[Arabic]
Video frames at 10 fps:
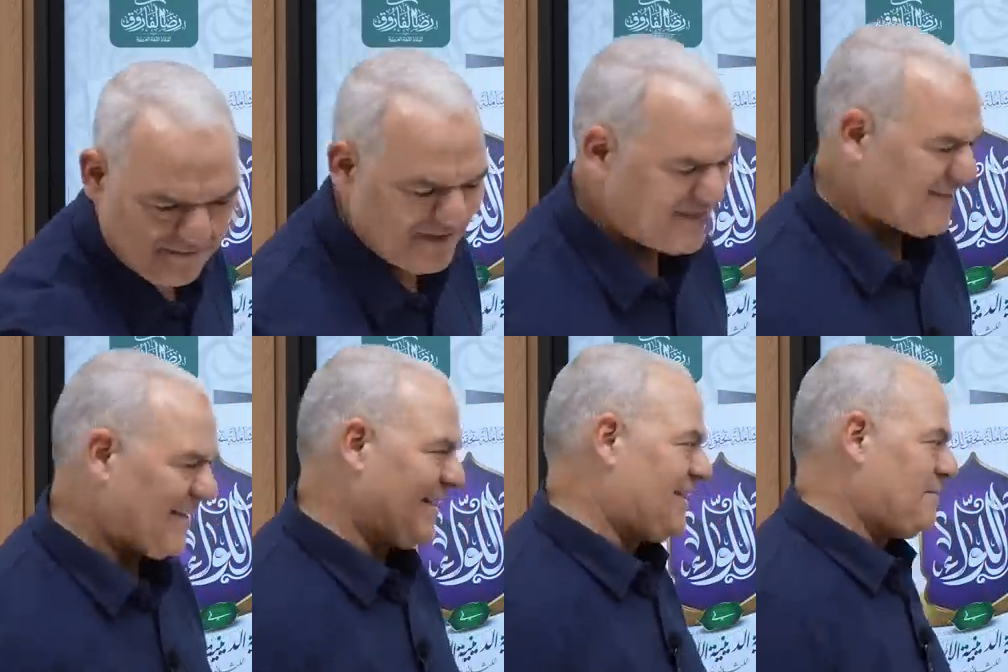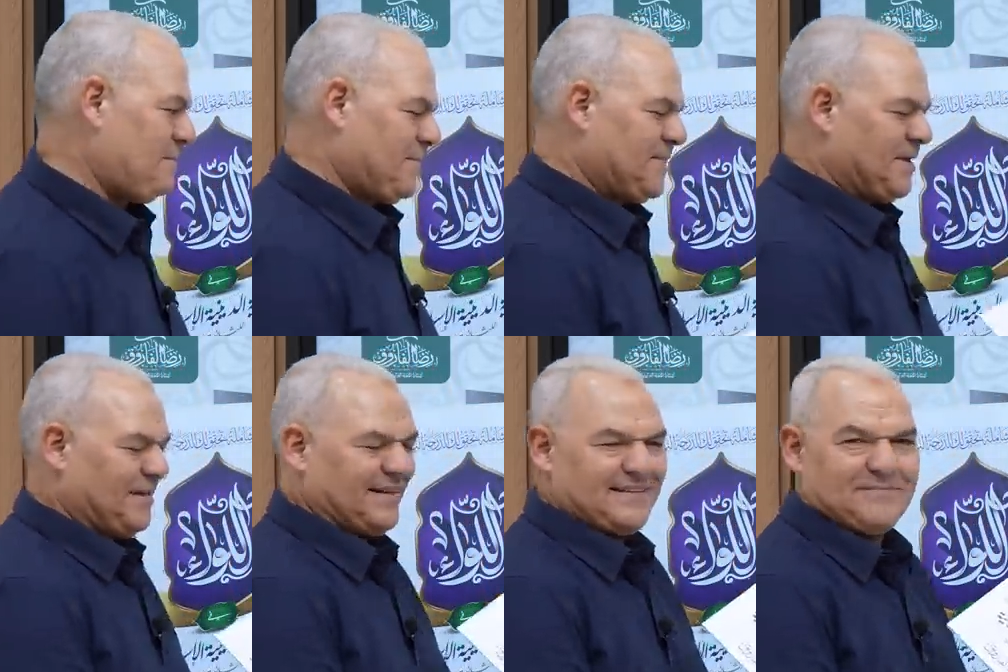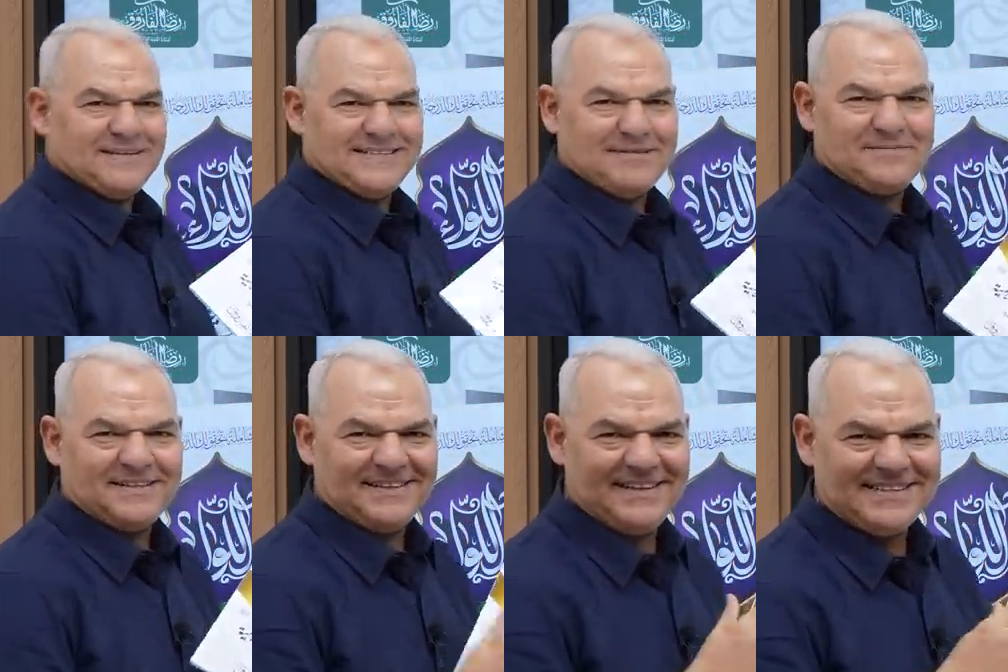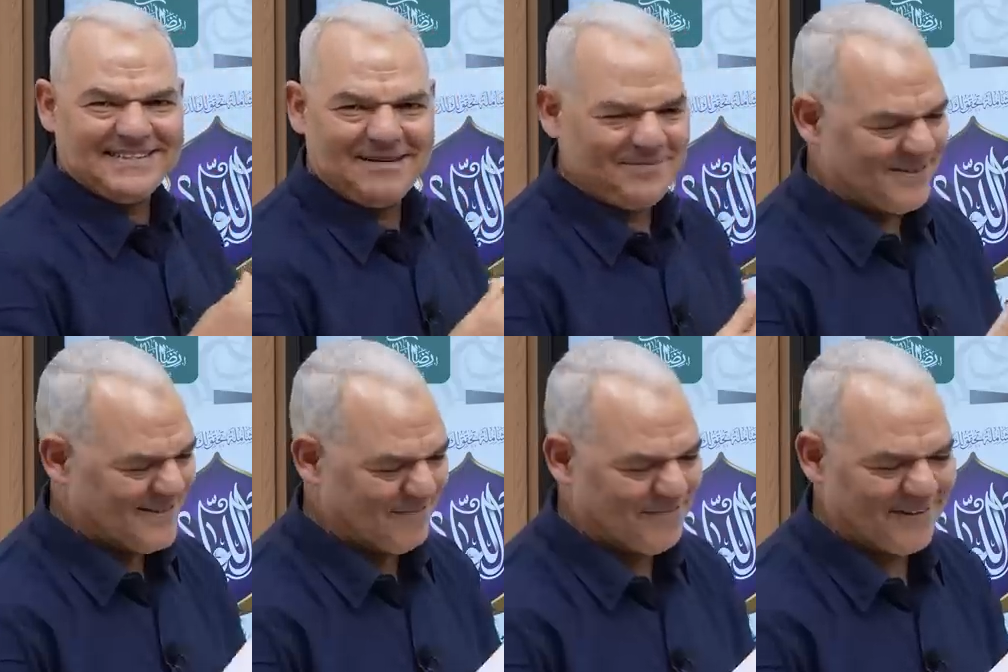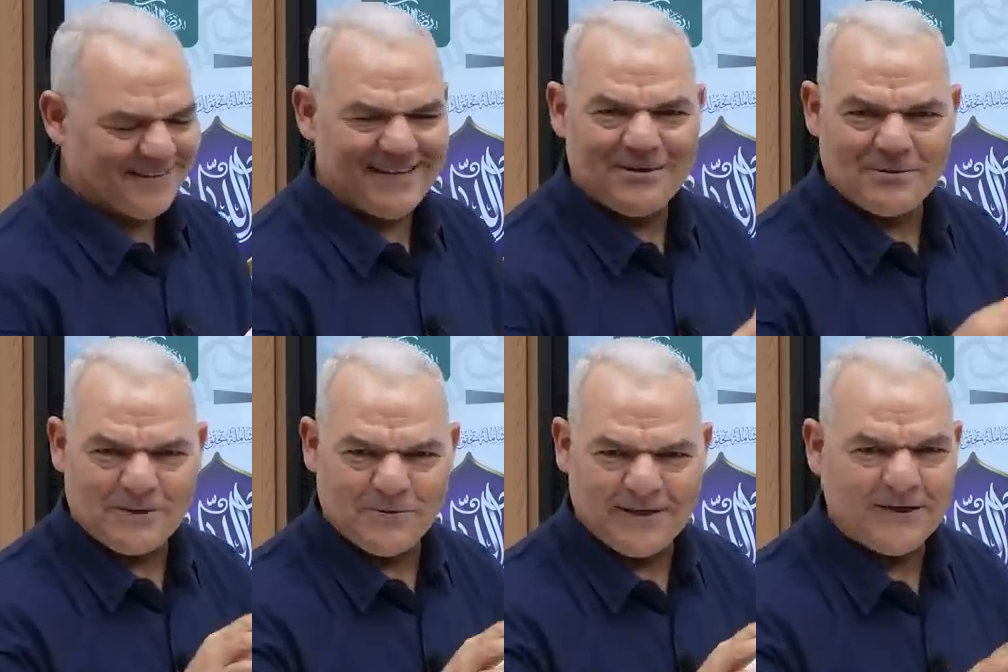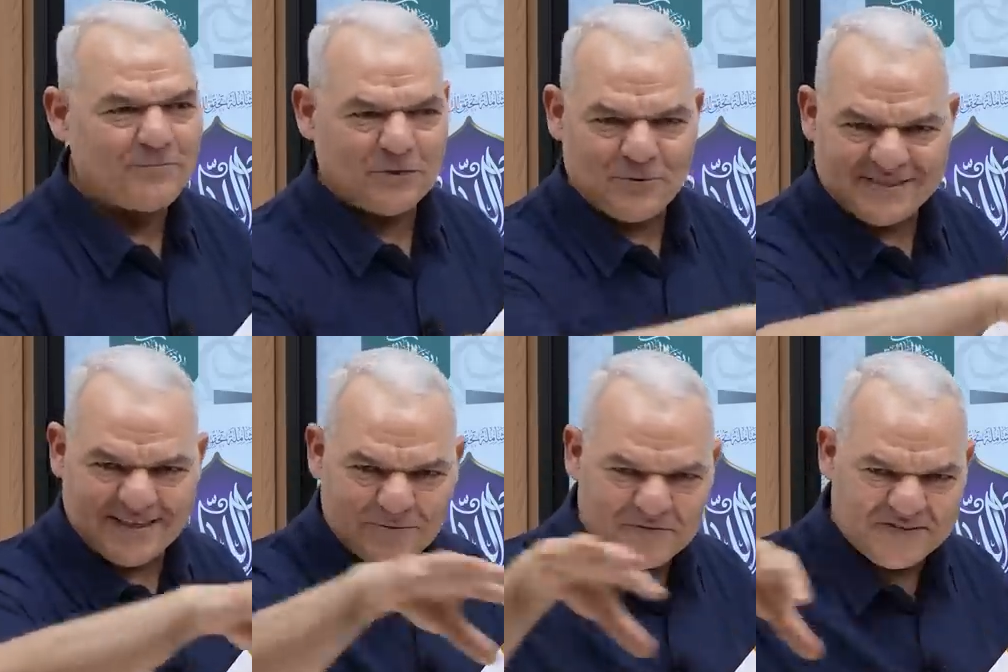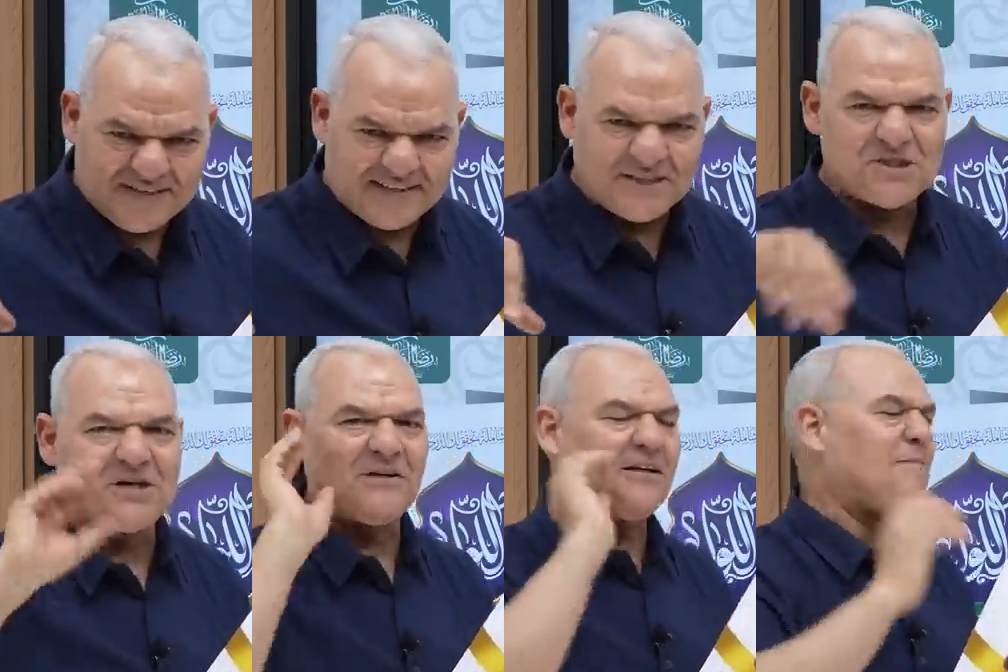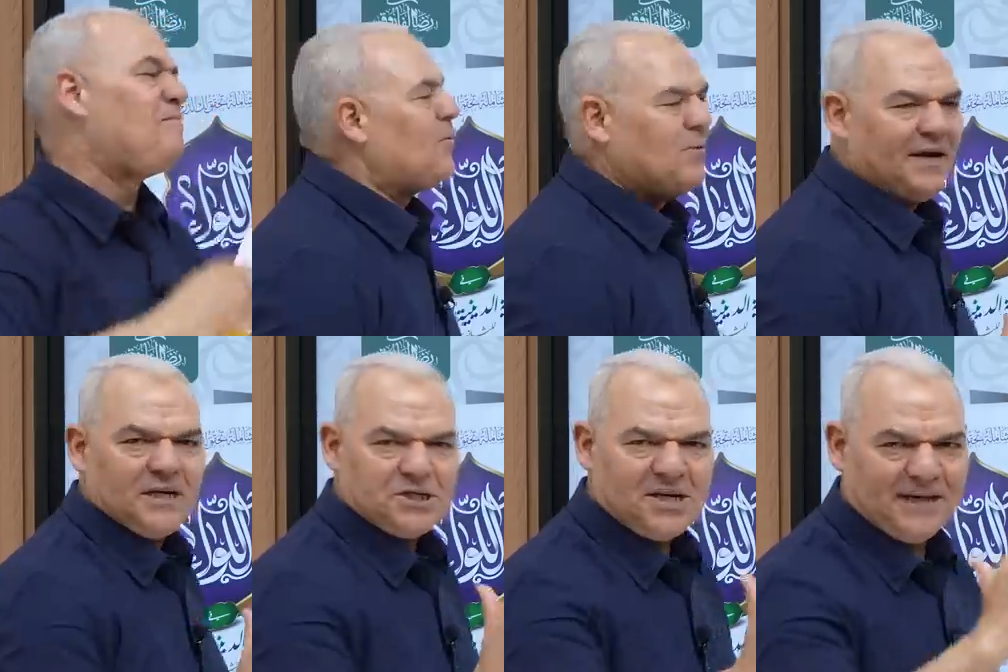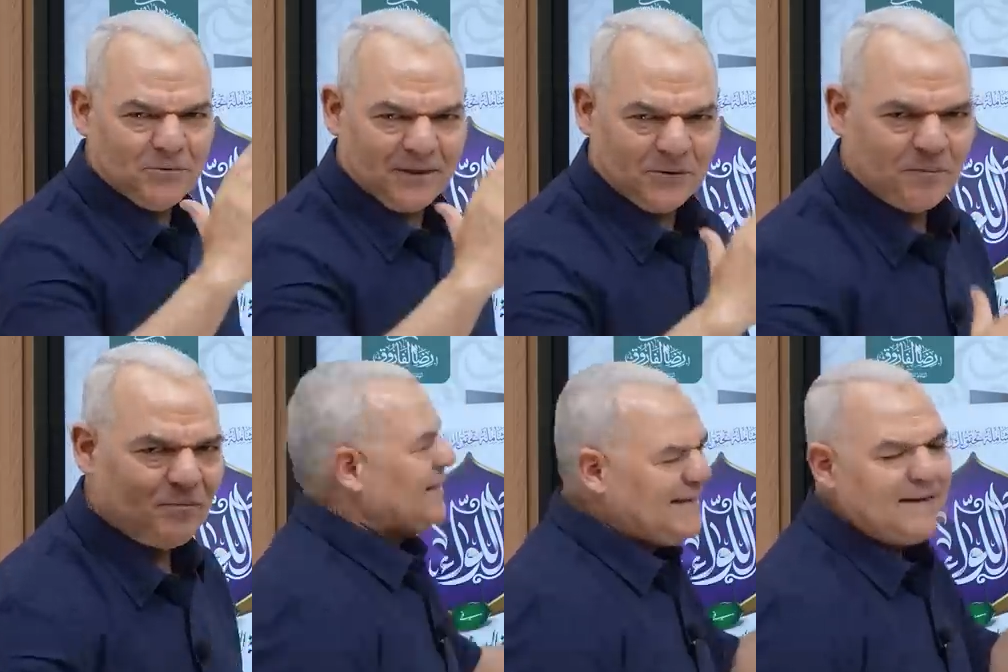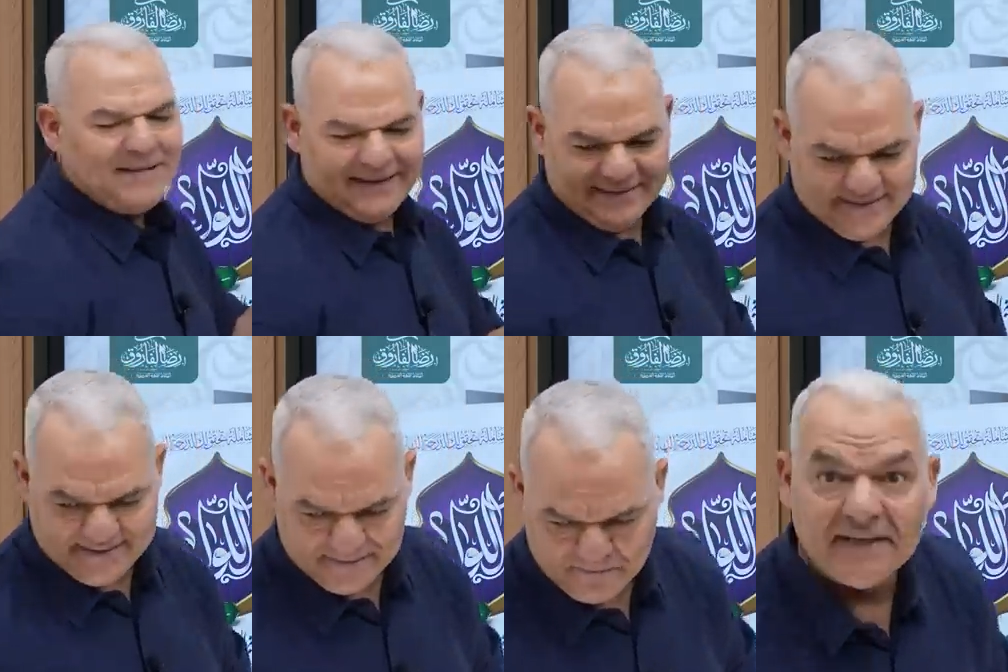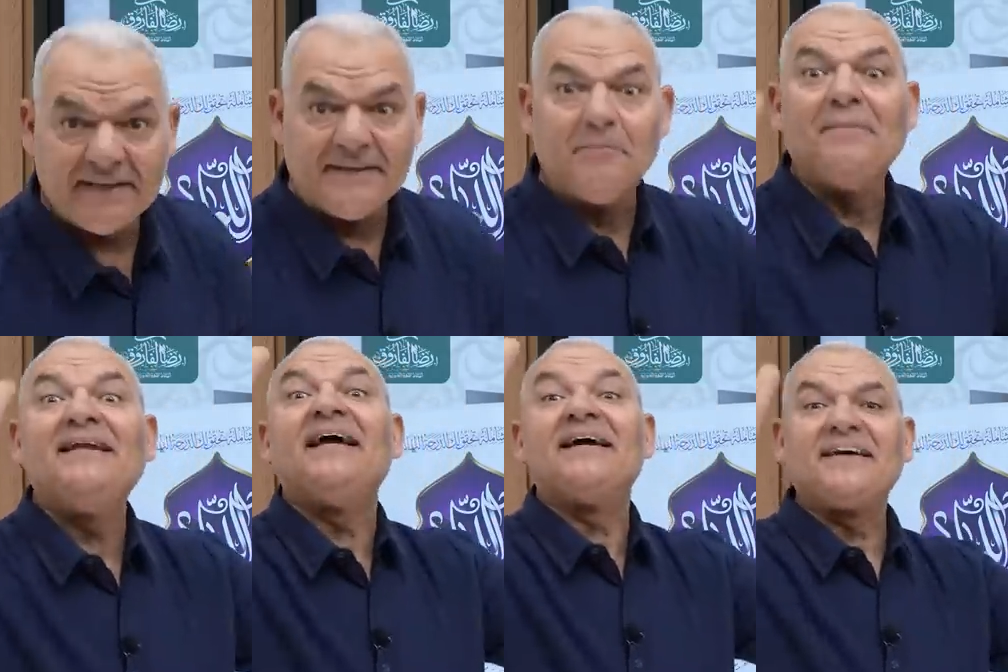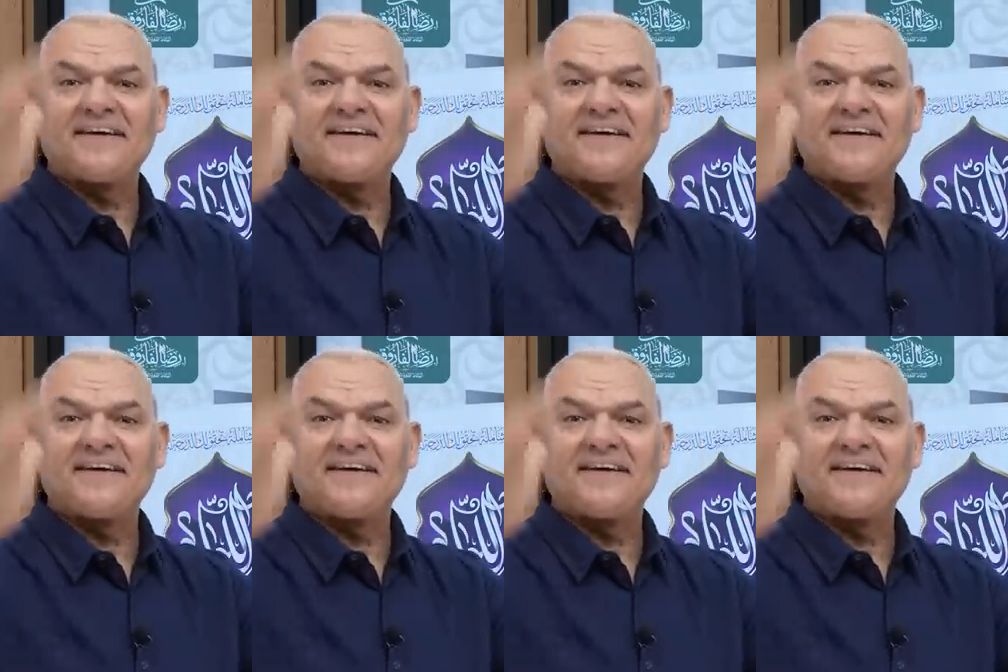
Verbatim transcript: مشى رجاله طبعا دي ملزمه الدين الاسلام ظبطناها وروقناها وتتوزع في الساتر ان شاء الله والشحنويه نيجي بقى عند الدين الدين منهج